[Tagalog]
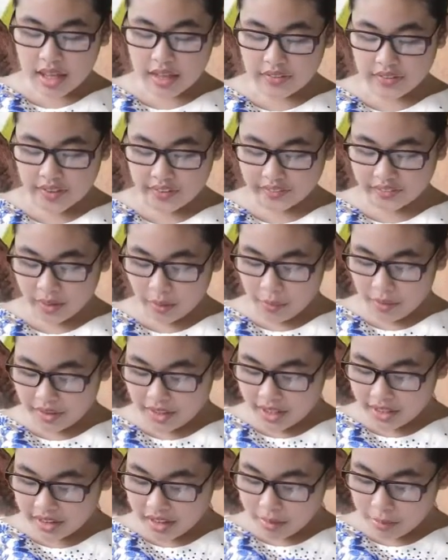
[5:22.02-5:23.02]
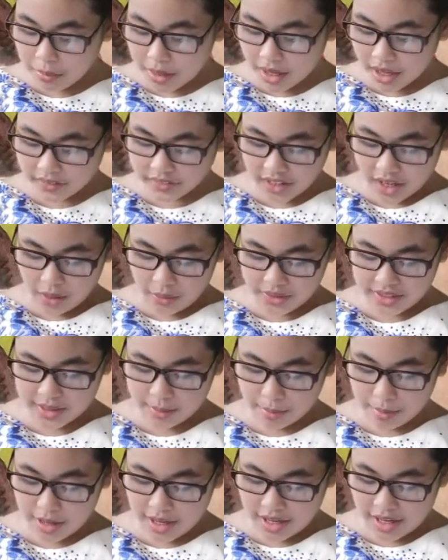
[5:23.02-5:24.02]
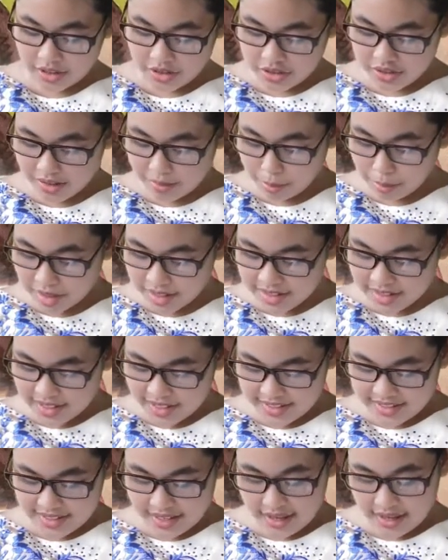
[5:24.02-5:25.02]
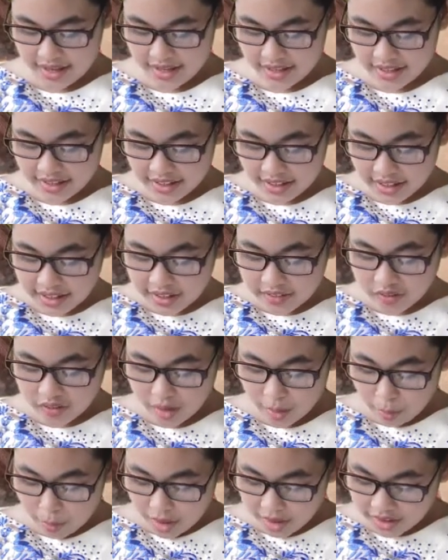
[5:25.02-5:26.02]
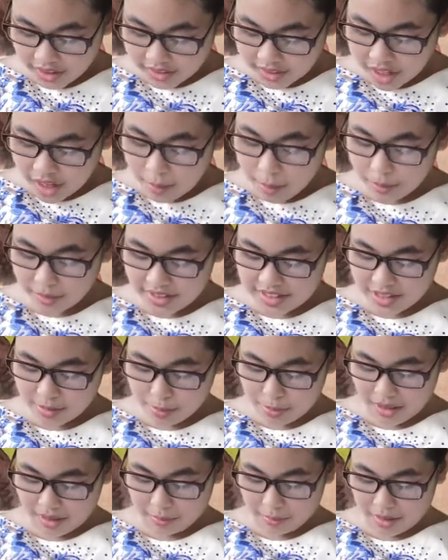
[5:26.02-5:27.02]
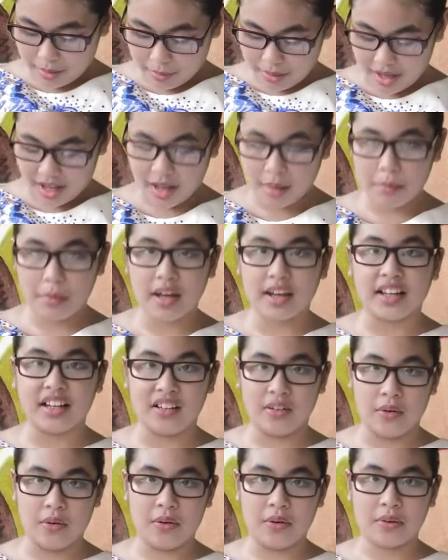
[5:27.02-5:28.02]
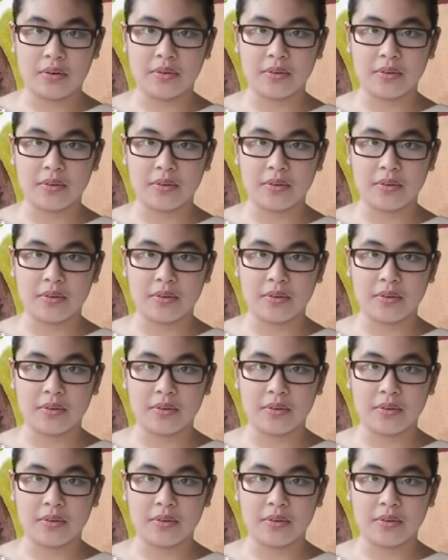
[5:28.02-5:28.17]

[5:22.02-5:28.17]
Nagtawanan ang mga tao sa palasyo ng prinsesa na makita ang prinsipe may mahabang ilong.